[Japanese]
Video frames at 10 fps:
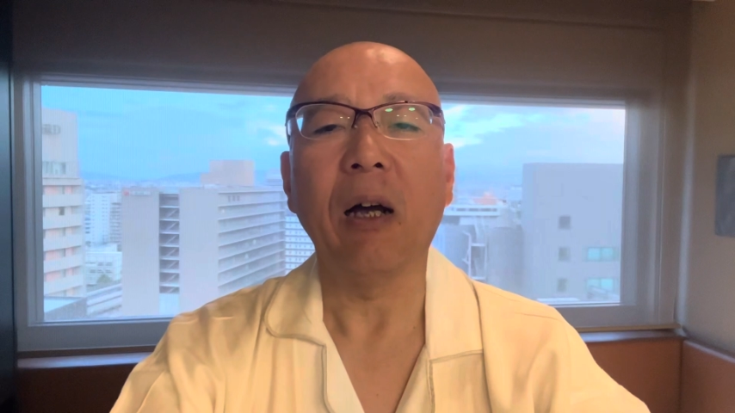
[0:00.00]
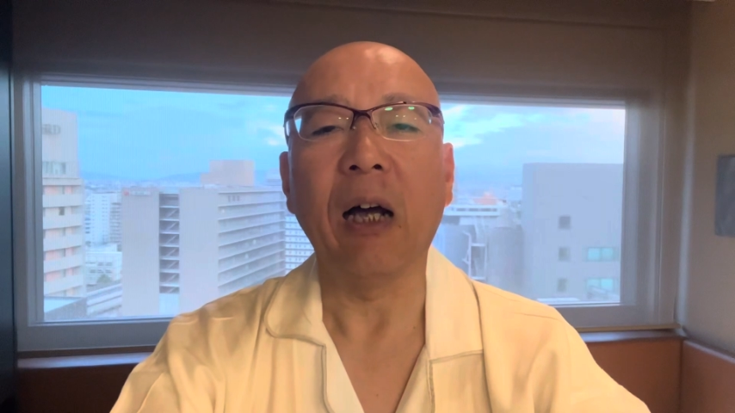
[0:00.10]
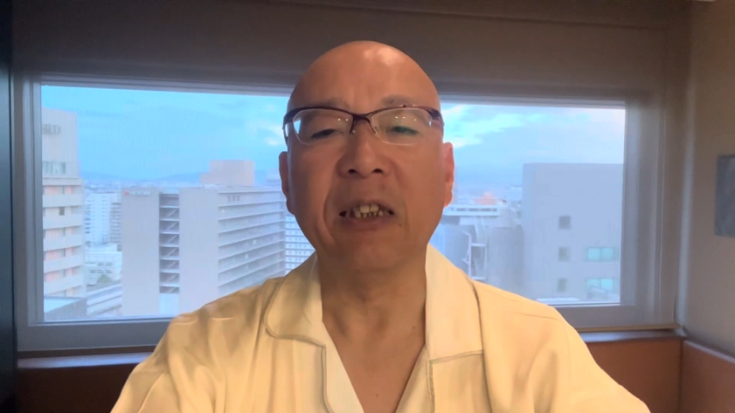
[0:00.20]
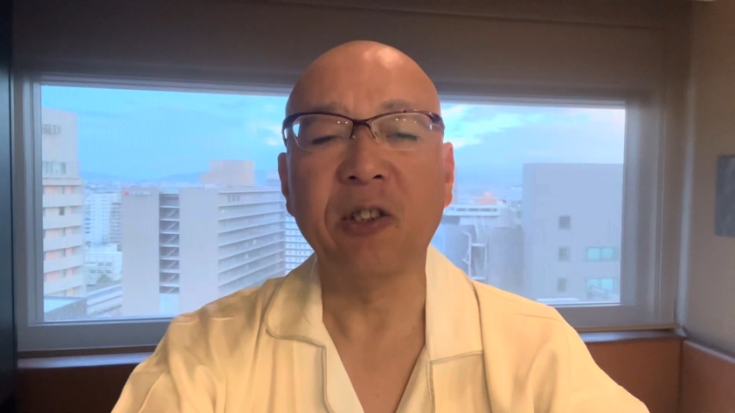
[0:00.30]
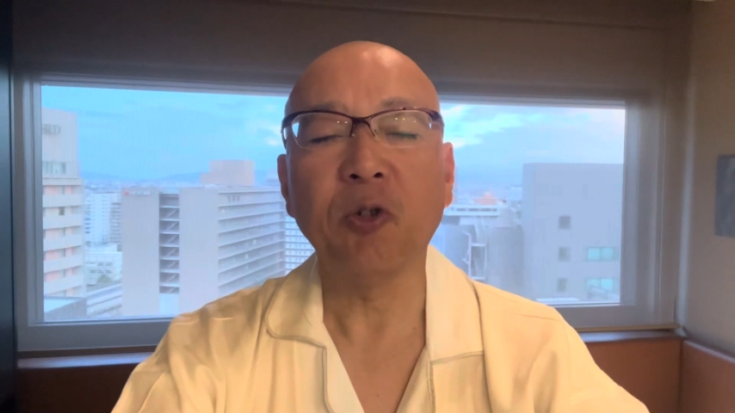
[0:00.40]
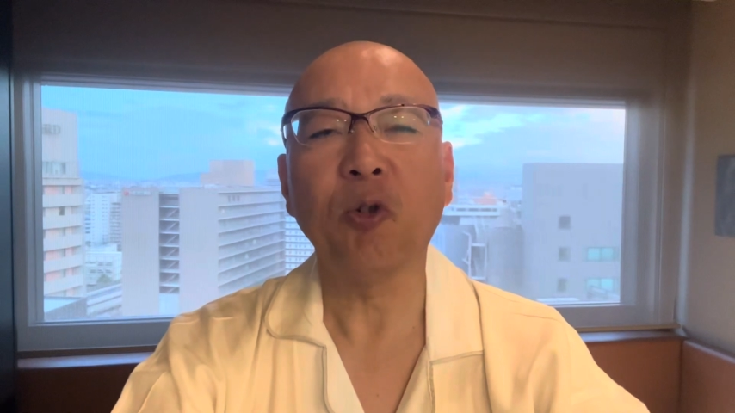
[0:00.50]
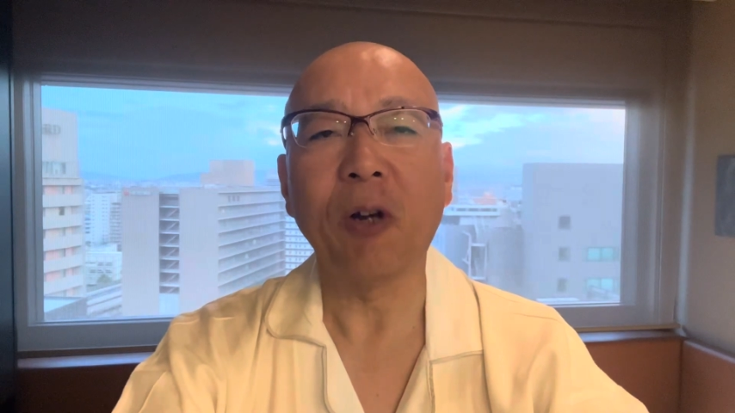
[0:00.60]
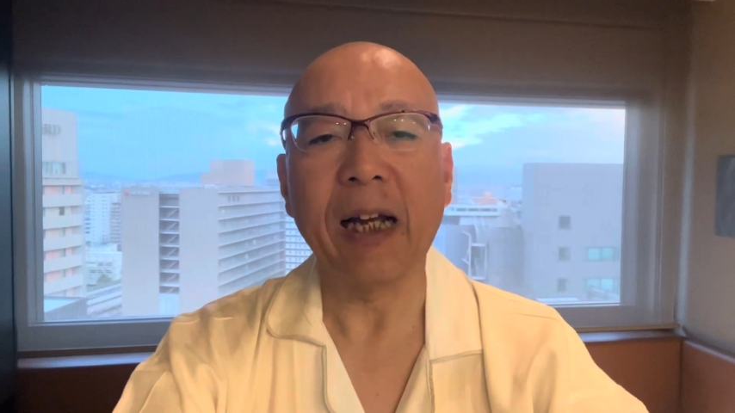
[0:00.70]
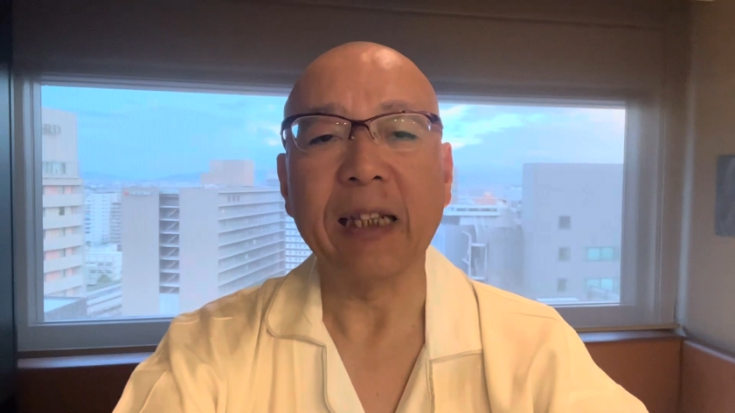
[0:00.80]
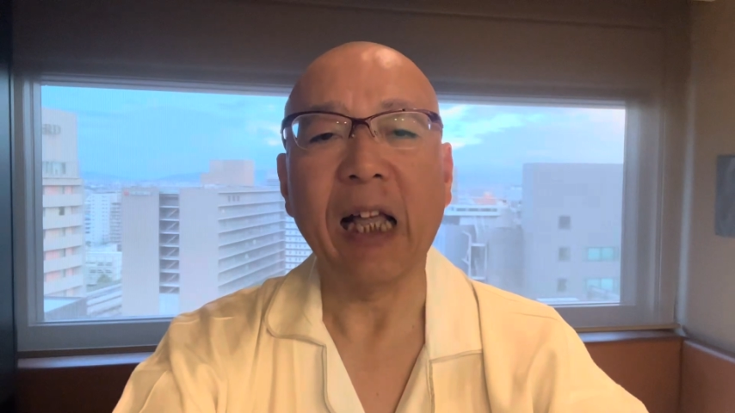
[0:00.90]
圧力を
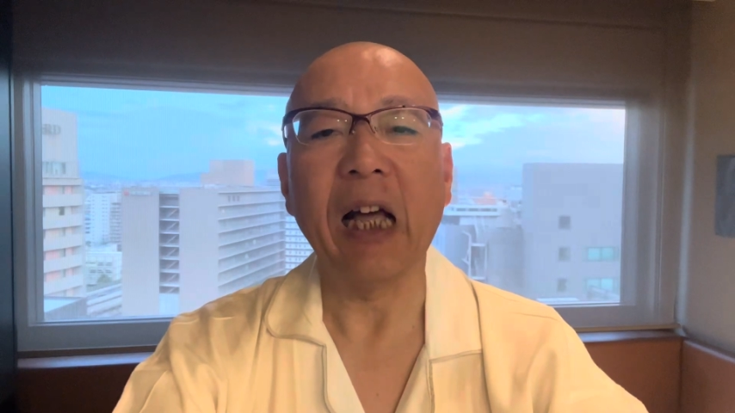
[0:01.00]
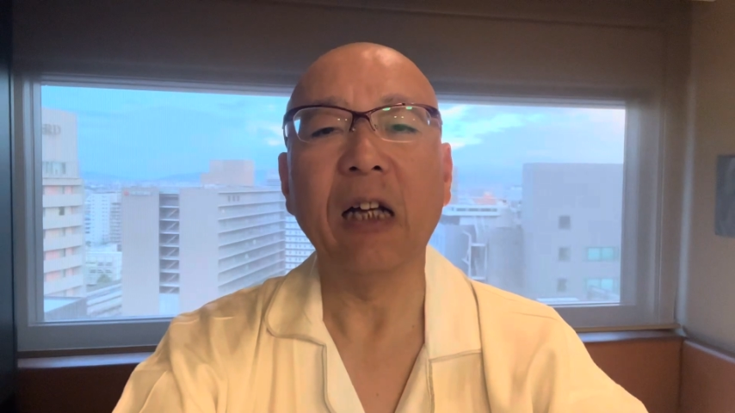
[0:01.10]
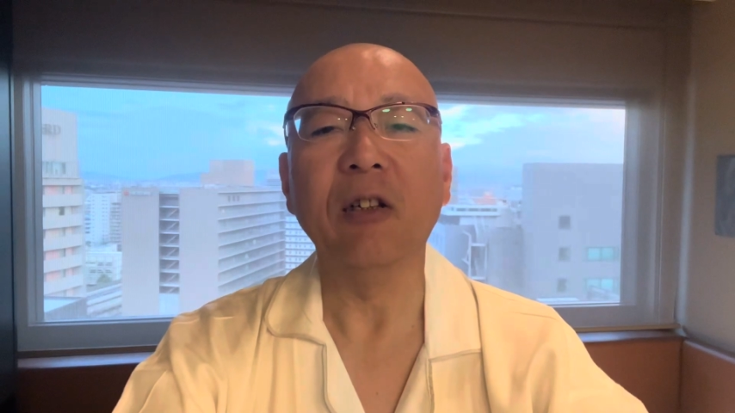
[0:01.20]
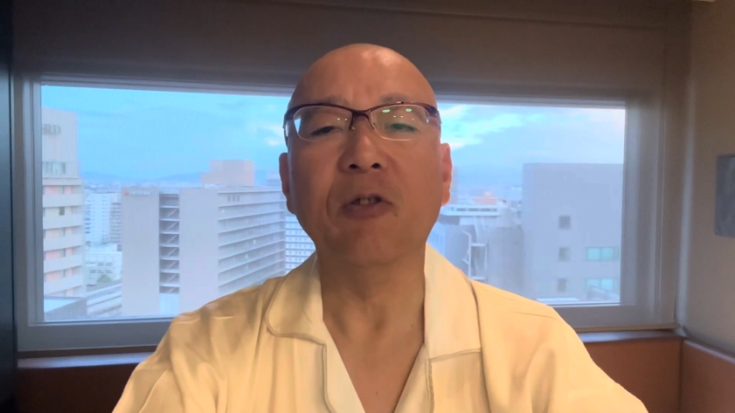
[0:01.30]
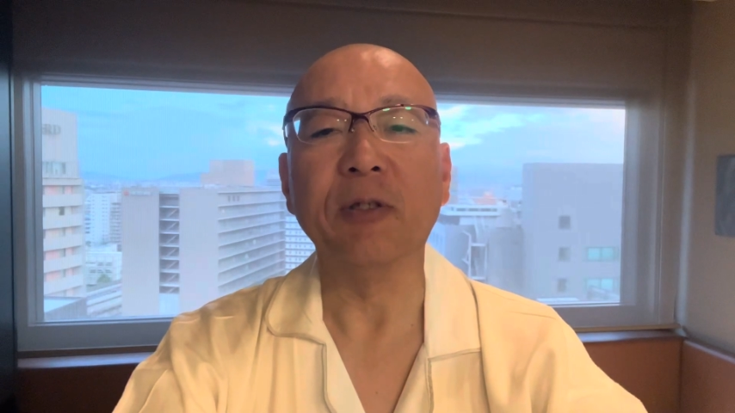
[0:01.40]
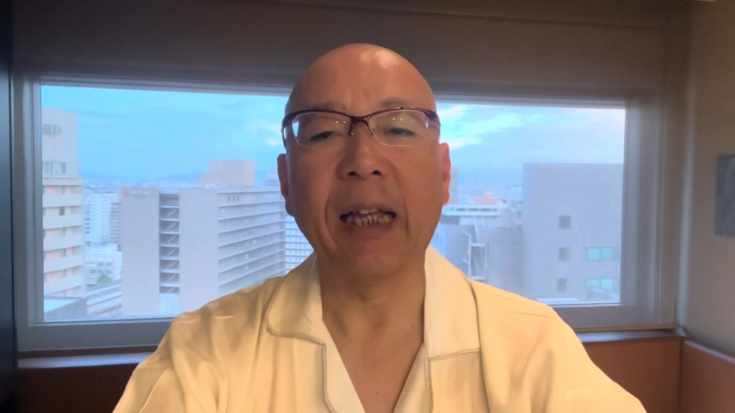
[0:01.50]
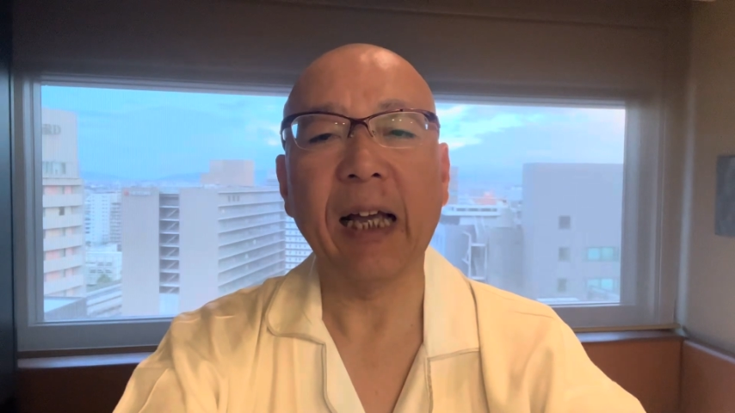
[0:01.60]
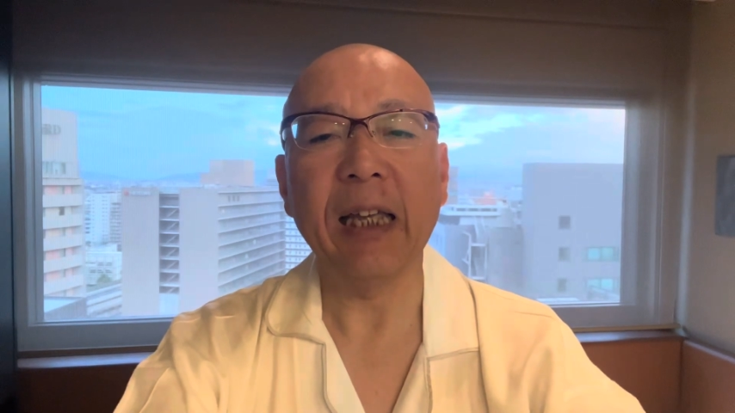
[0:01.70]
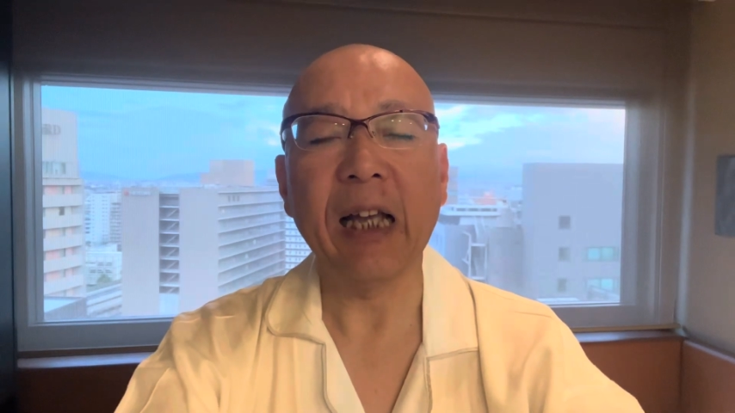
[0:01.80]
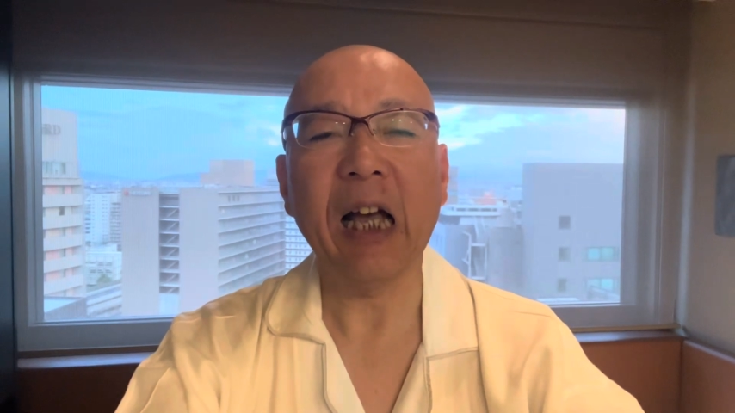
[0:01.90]
かけた
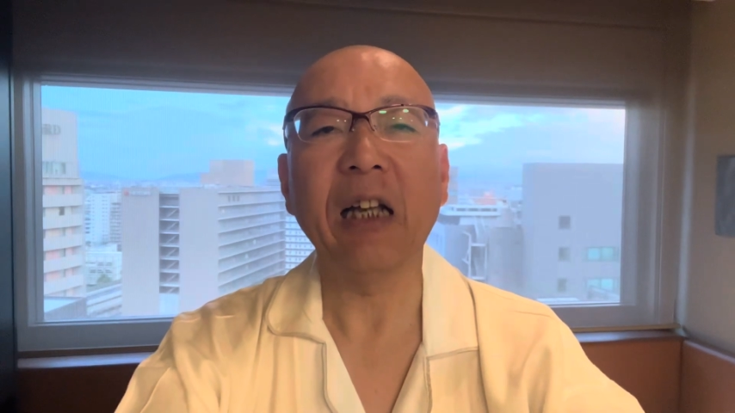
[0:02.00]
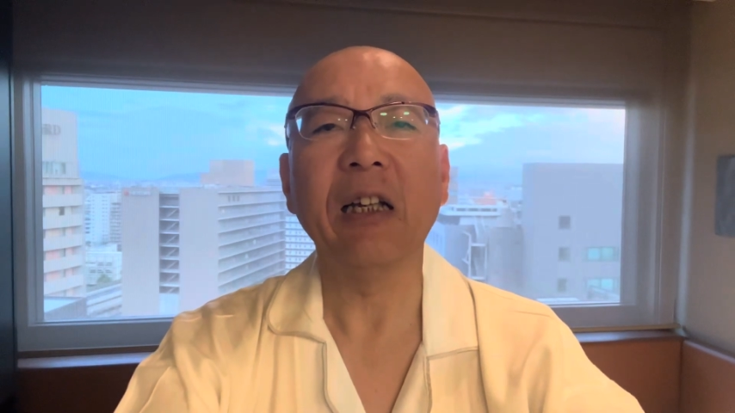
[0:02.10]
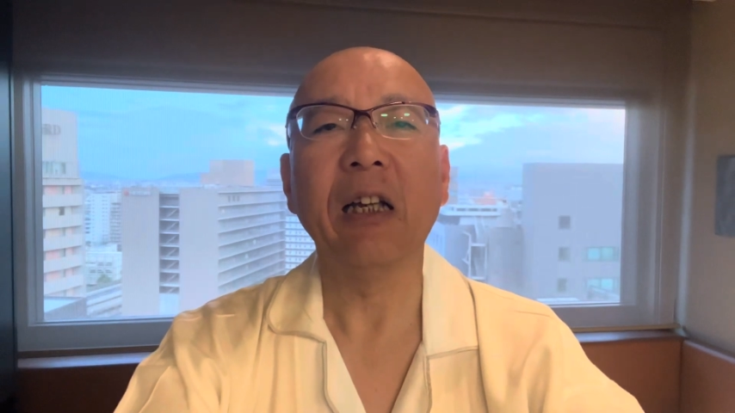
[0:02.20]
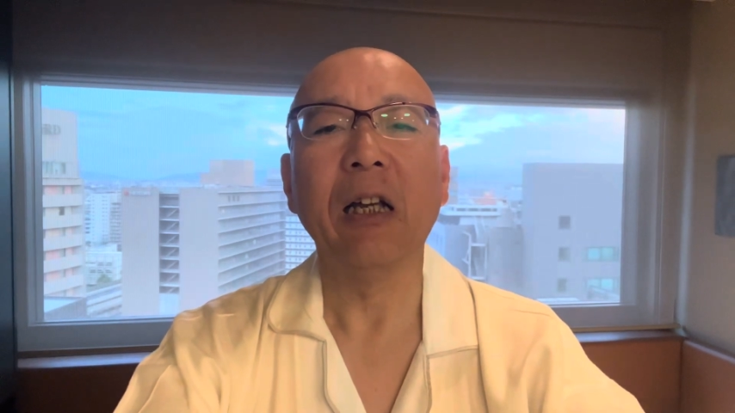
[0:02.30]
疑いが